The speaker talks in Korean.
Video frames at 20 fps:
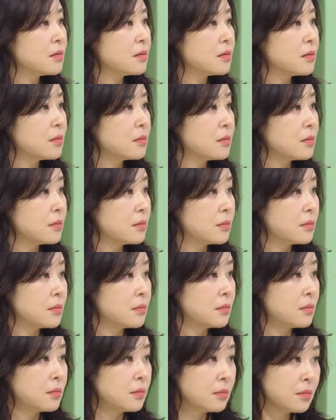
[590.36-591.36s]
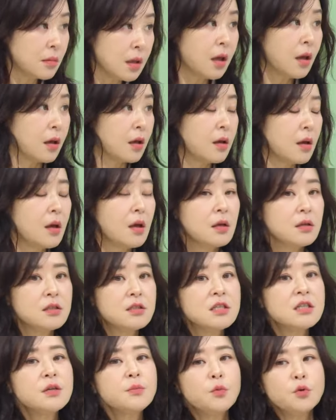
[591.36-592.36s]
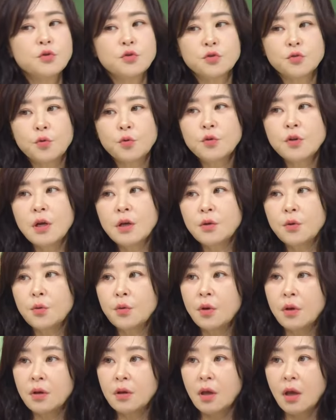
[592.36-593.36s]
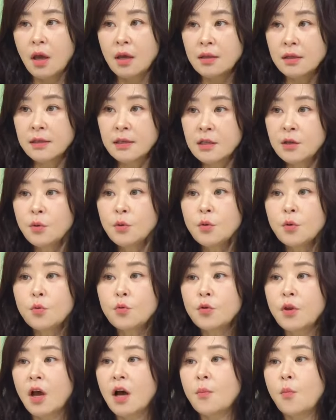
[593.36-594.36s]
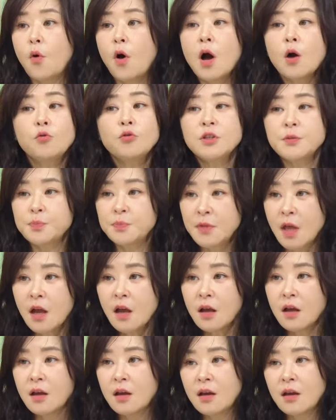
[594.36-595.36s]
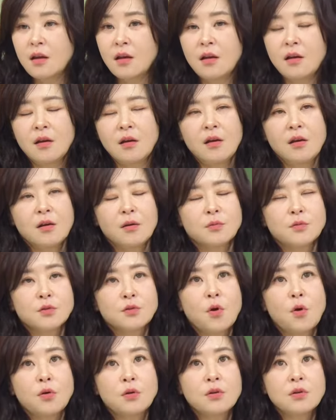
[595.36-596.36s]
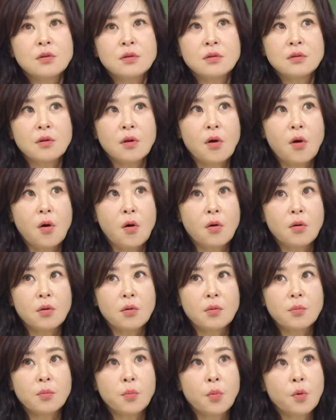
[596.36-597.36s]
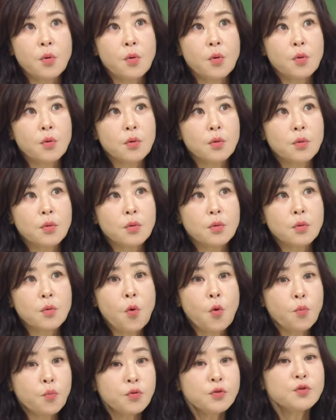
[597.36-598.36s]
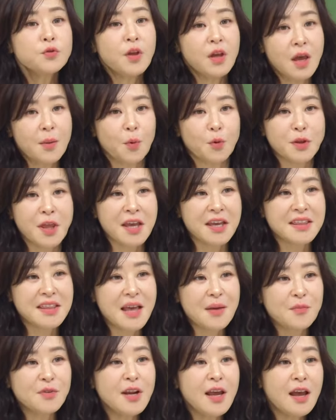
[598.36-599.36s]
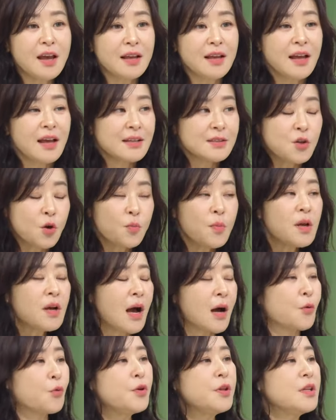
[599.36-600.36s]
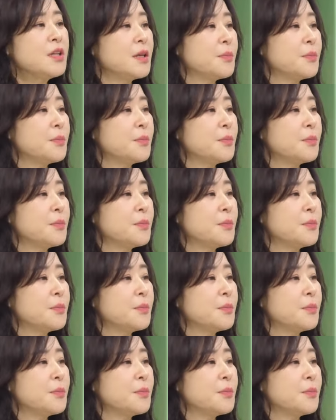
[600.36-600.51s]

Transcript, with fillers: 아무것도 못하니까. 네. 지금 뭐 중고등학교 애들 키워놓고 내가 뭐 하고 싶다? 저는 뭐 공부도 되게 못했기 때문에 정말 갖고 있는